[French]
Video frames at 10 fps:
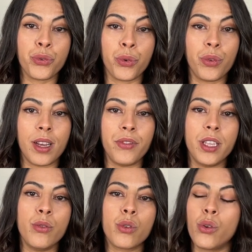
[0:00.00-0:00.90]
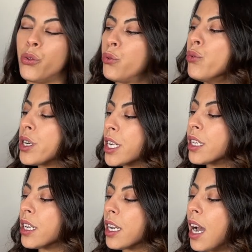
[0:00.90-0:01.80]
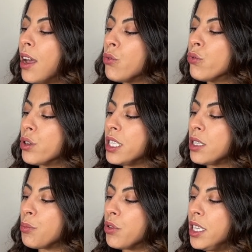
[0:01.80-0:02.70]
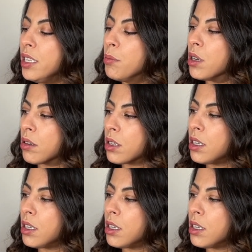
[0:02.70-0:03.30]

tourne la vidéo que le rouge était à nouveau disponible.